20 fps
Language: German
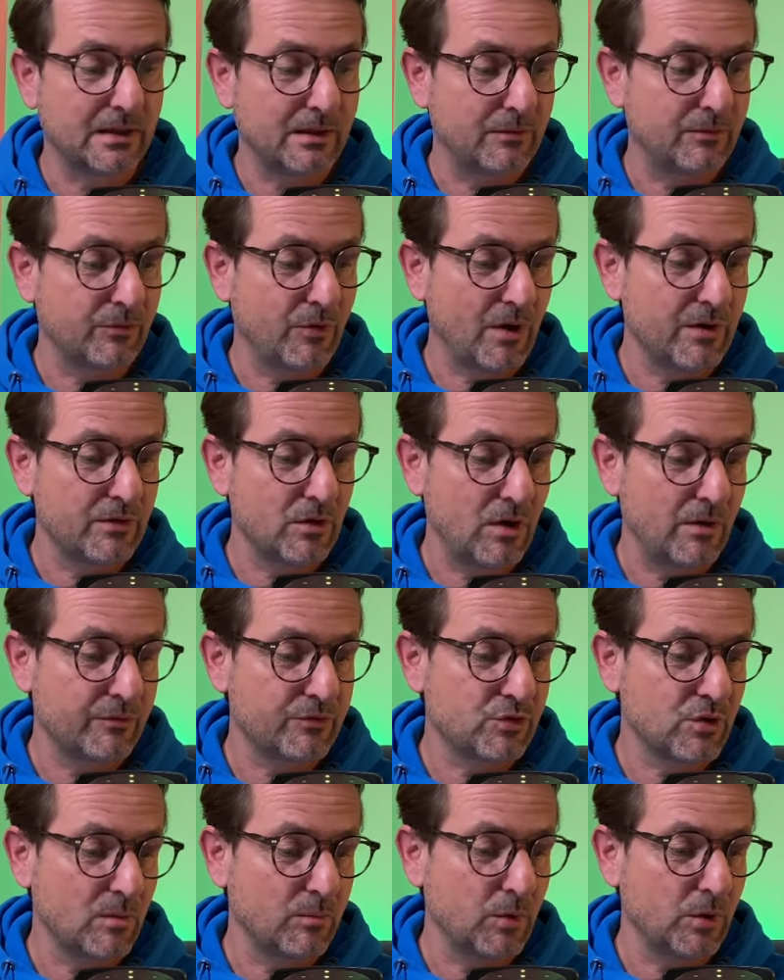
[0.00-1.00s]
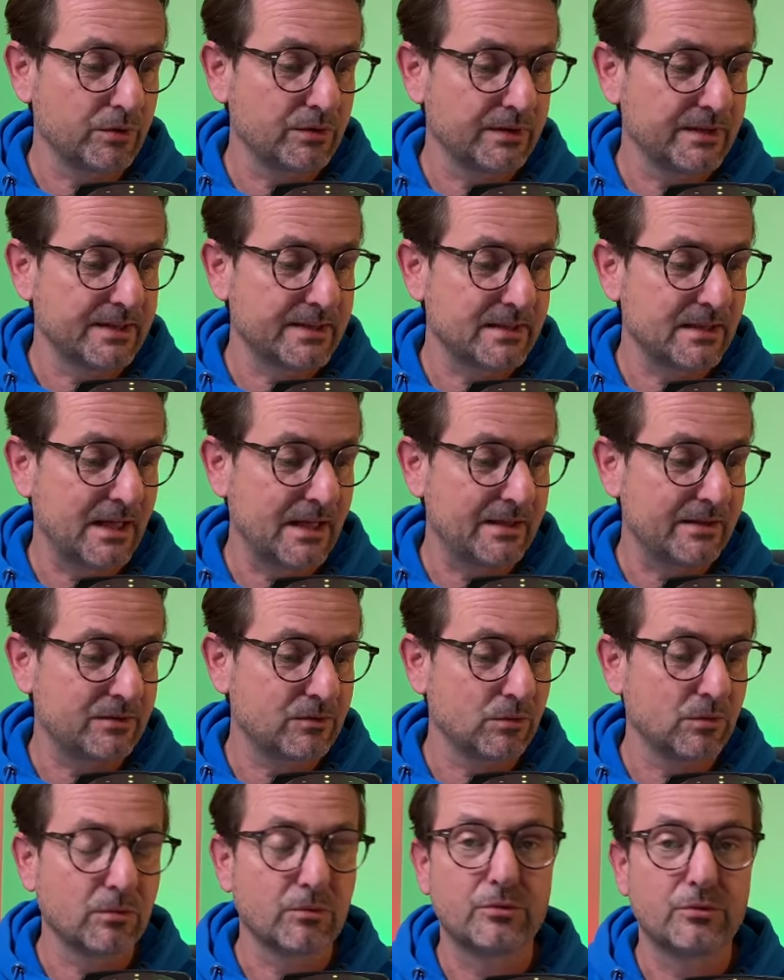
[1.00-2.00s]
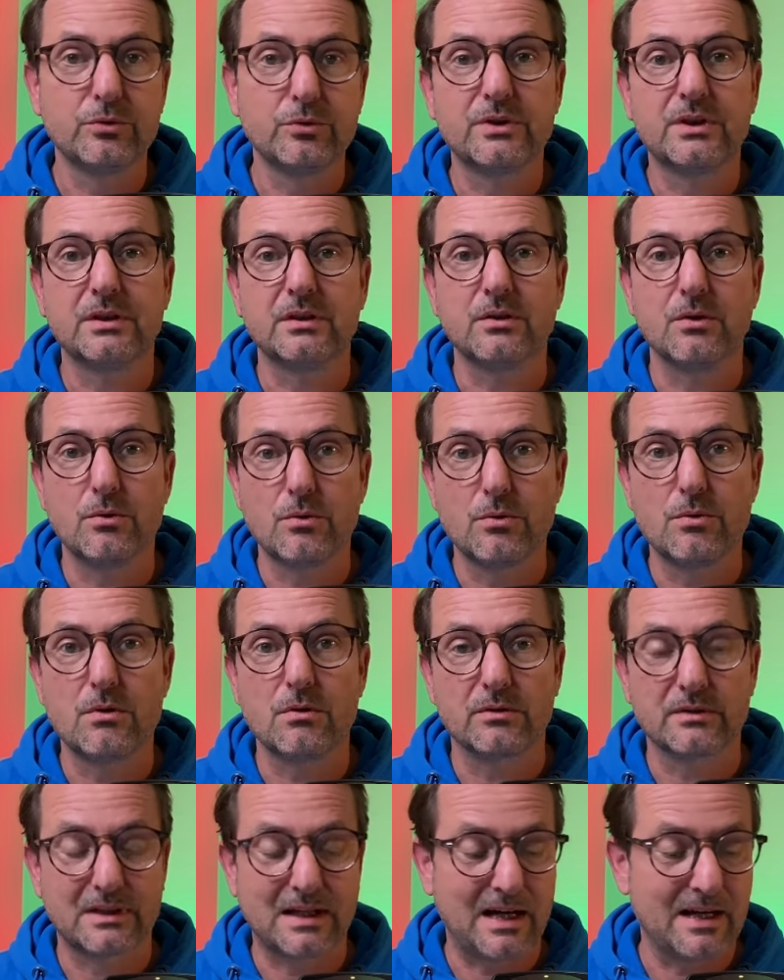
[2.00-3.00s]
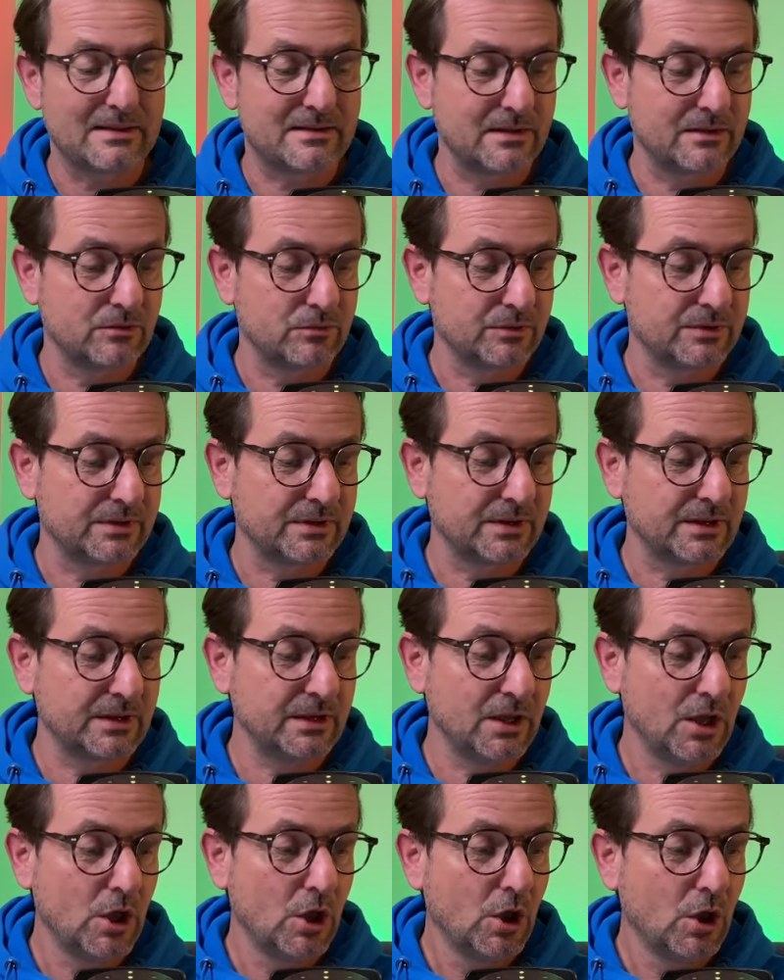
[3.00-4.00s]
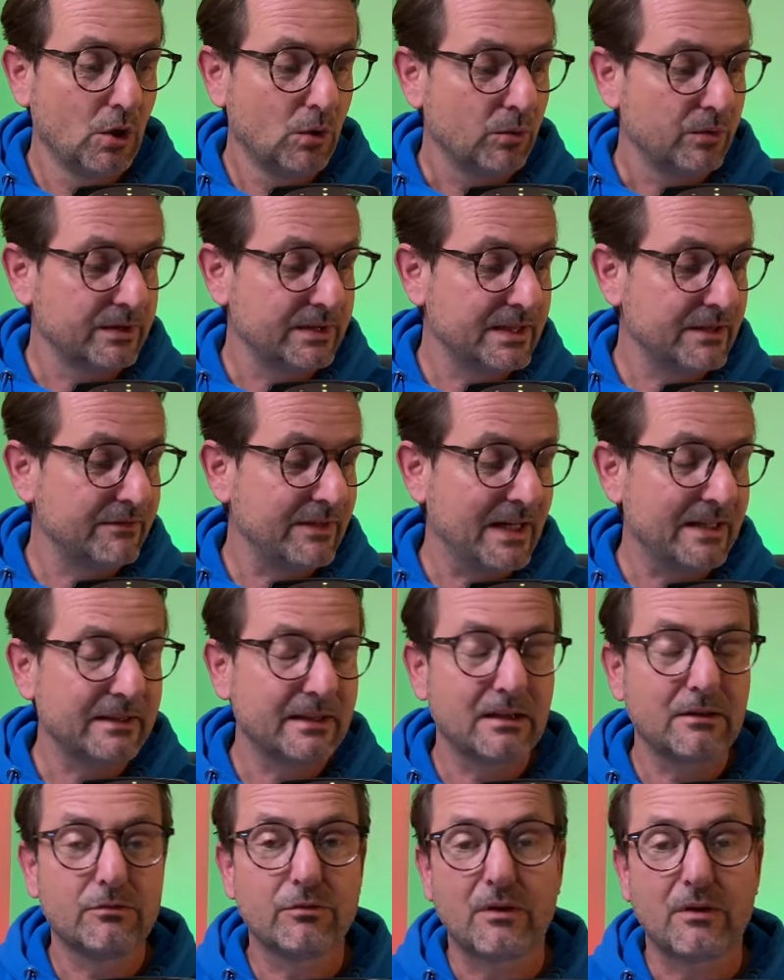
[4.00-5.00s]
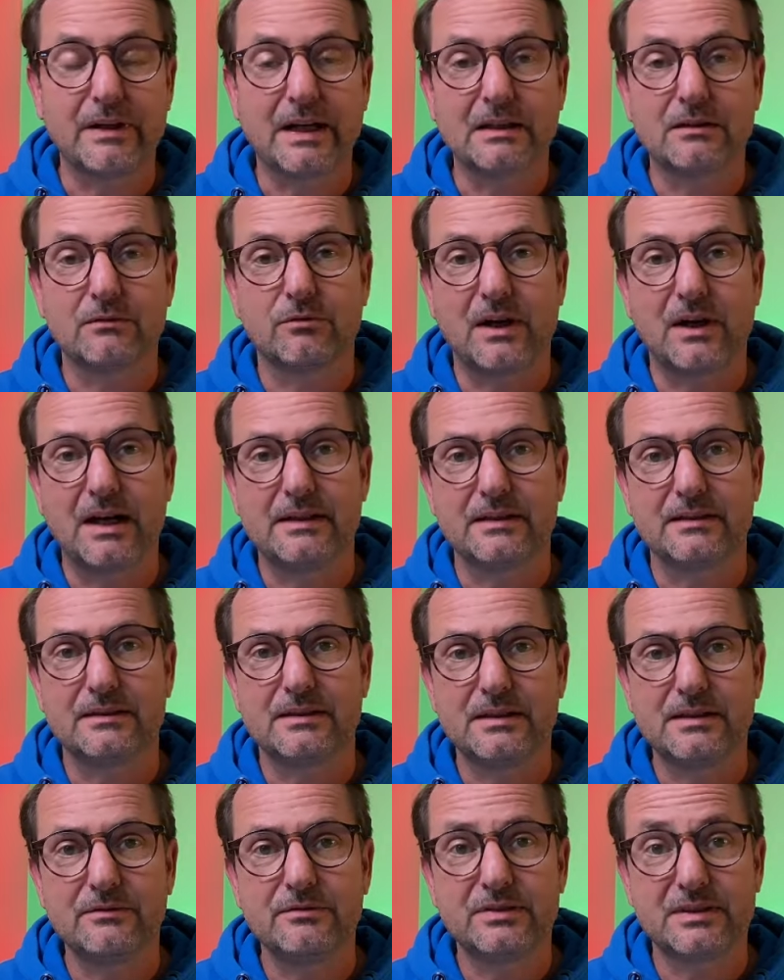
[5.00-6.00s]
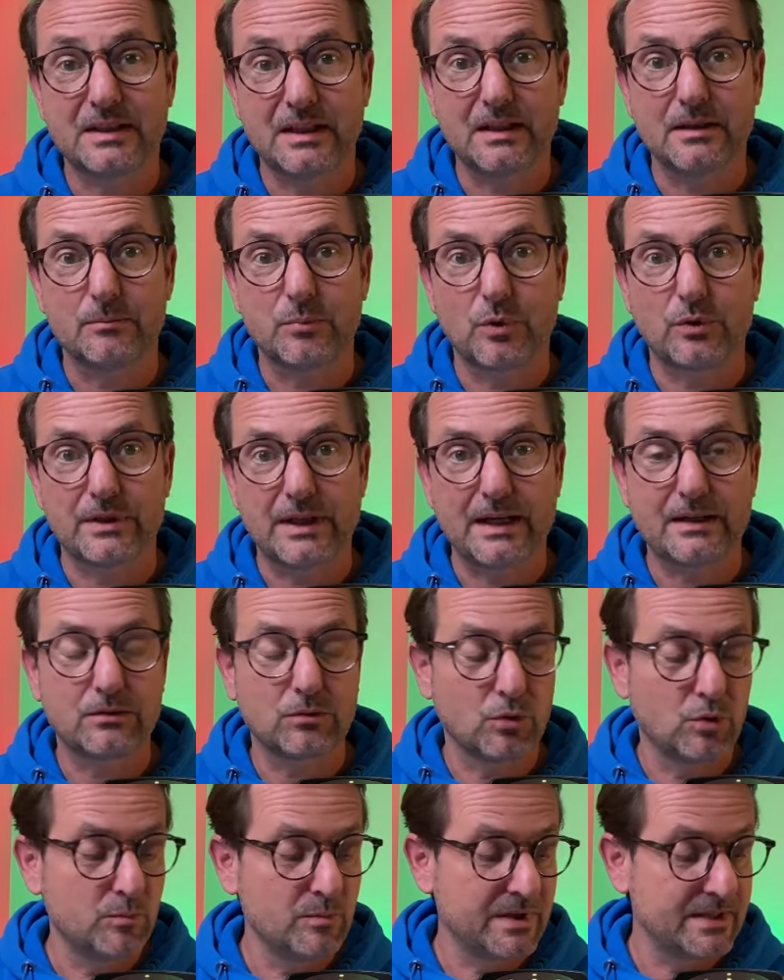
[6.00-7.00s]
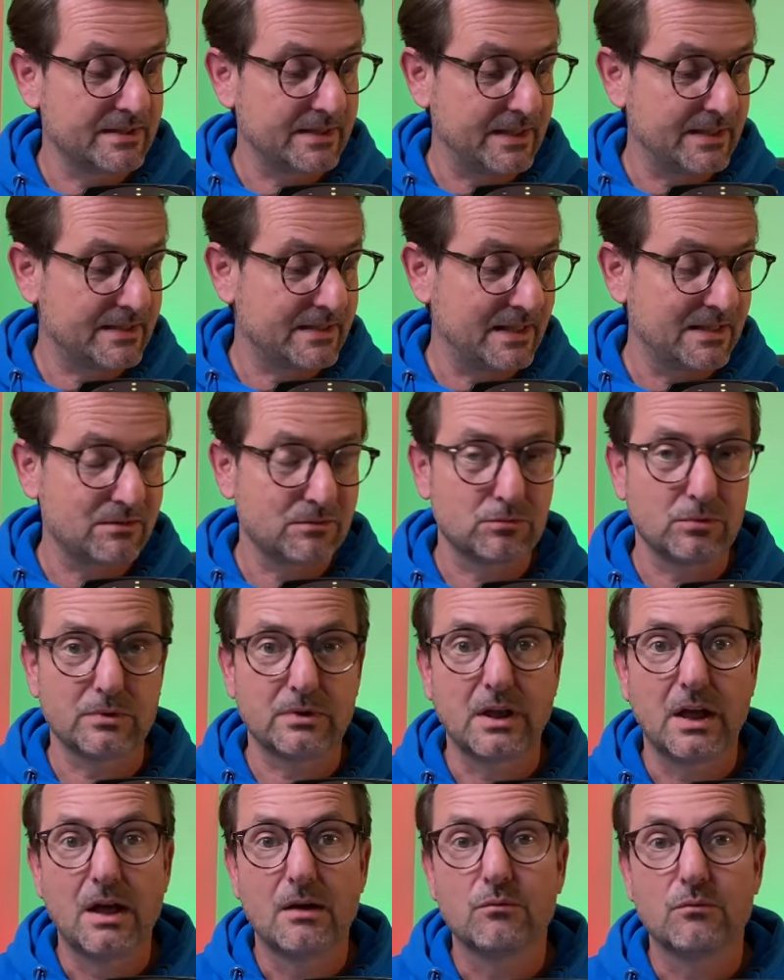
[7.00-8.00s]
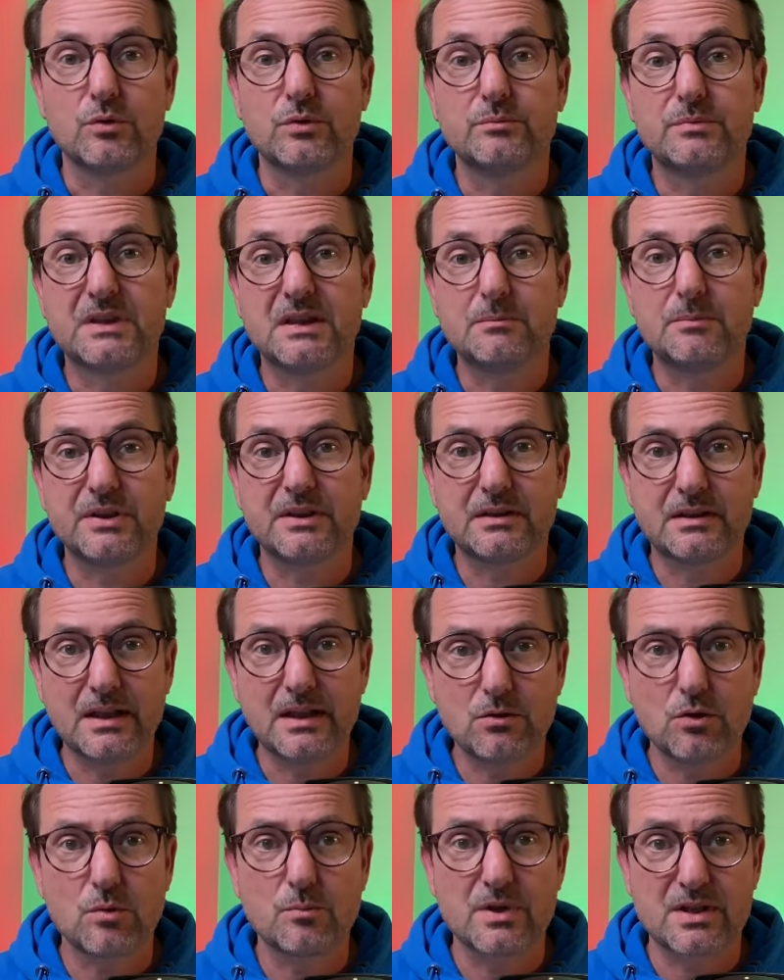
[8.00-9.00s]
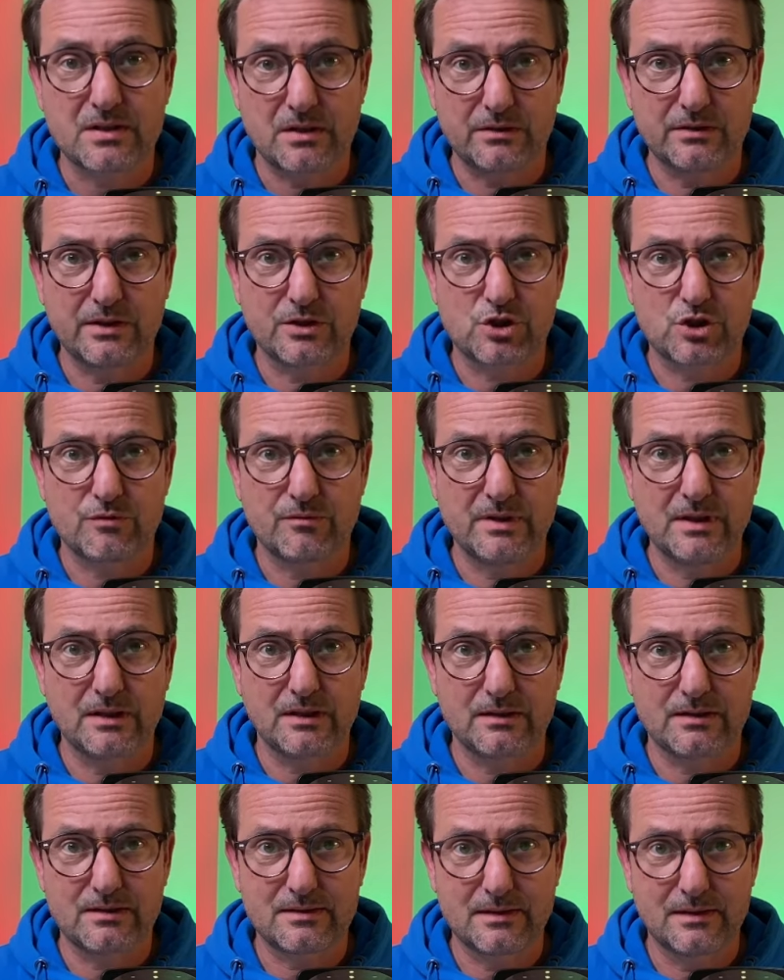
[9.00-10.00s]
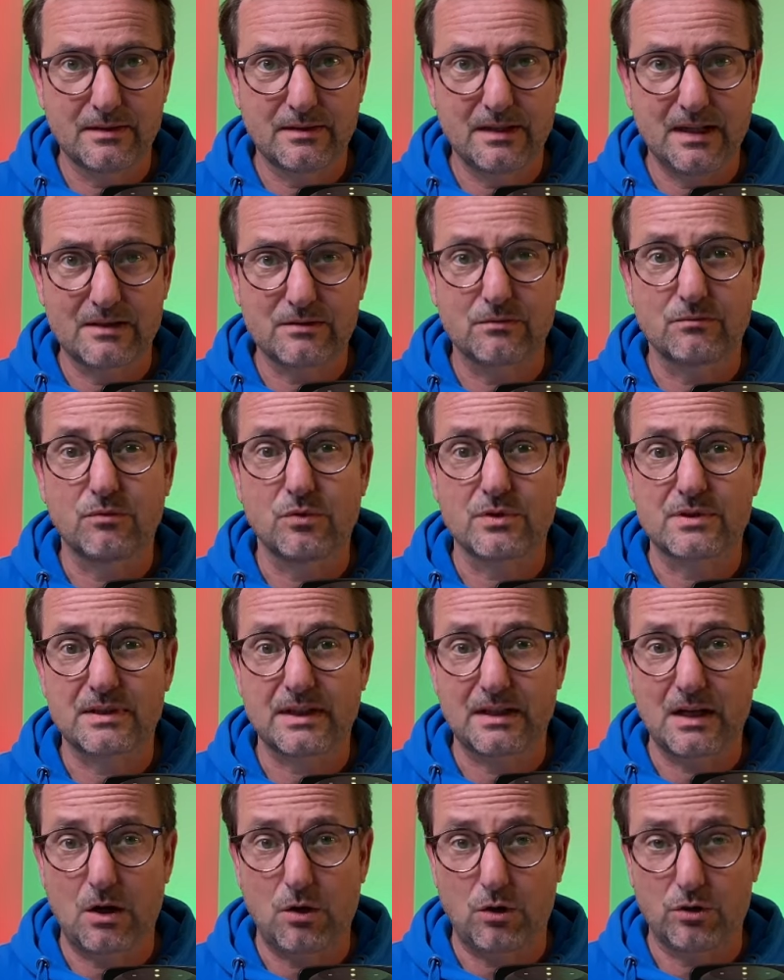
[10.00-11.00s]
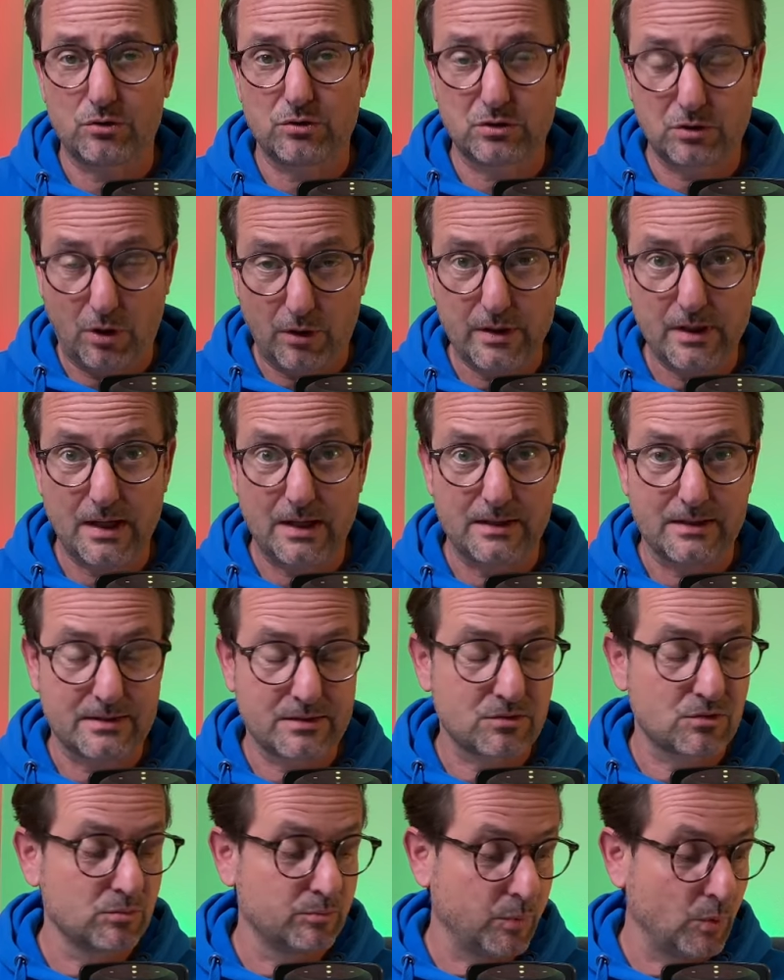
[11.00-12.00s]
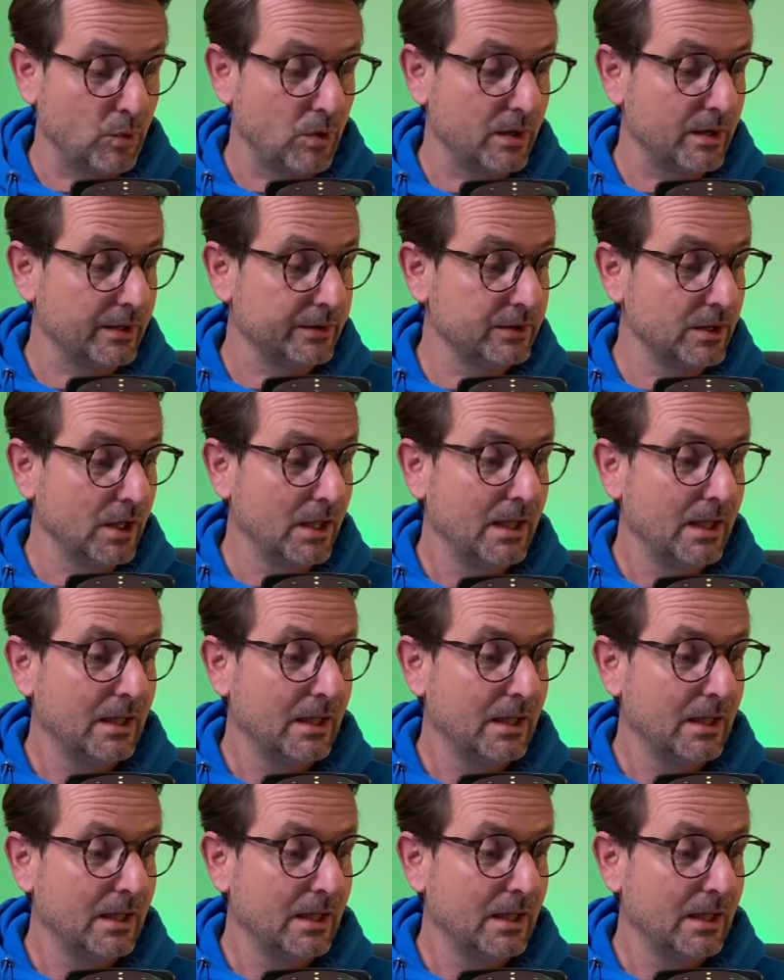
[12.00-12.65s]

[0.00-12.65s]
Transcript: von Offshore-Bohrdienstleistungen für die Öl- und Gasindustrie. Und hier werden, den, werden vor allen Dingen Tiefseeprojekte umgesetzt, also dort, wo die Bedingungen besonders schwierig sind, also wo es dann auch teuer ist zu bohren.